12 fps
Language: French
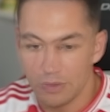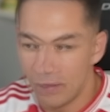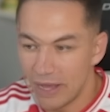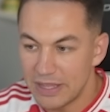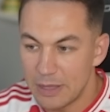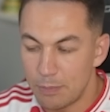
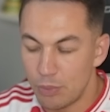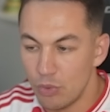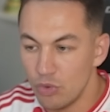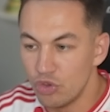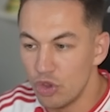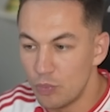marquer
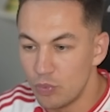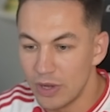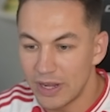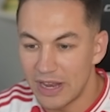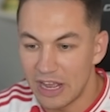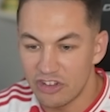plus de points
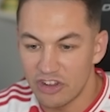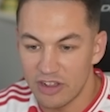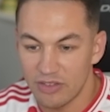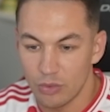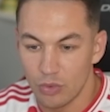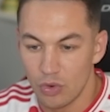qu'à
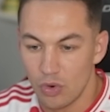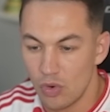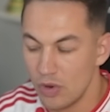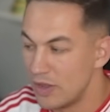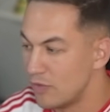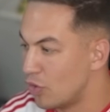l'Ajax
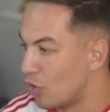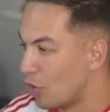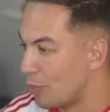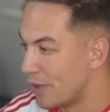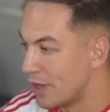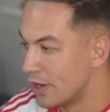au niveau
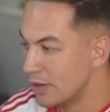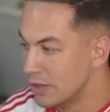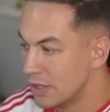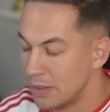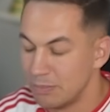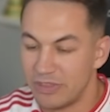européen.
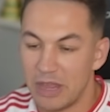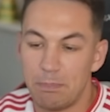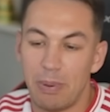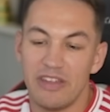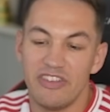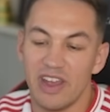Peut-être
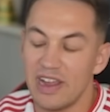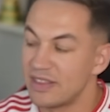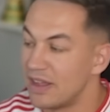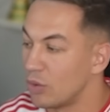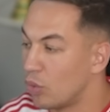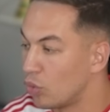pas direct
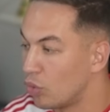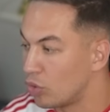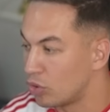un gros gros